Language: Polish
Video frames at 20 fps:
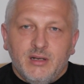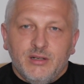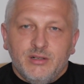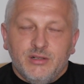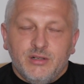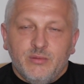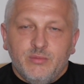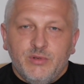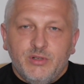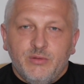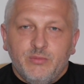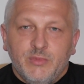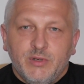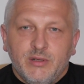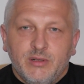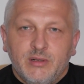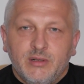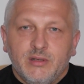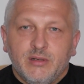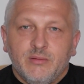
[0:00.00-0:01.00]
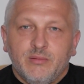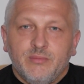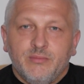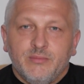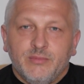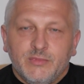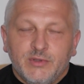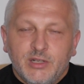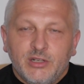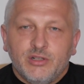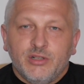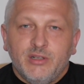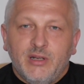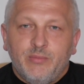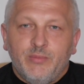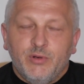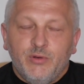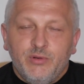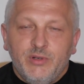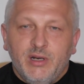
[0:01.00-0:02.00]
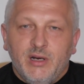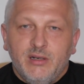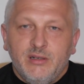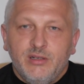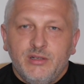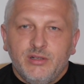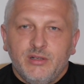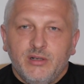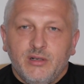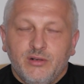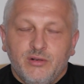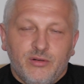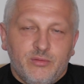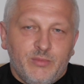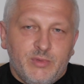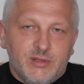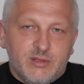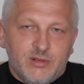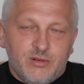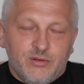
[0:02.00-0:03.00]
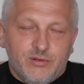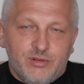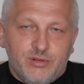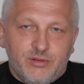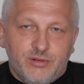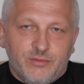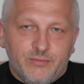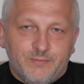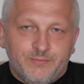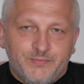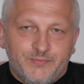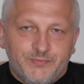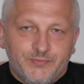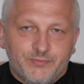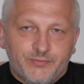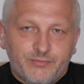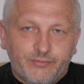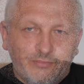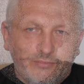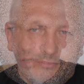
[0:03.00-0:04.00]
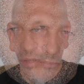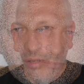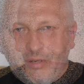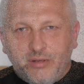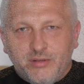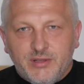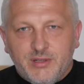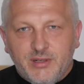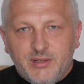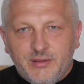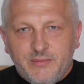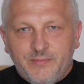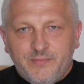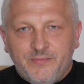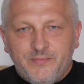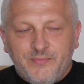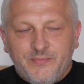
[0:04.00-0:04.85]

żebyśmy też napełniali się Jego obecnością. Moi drodzy,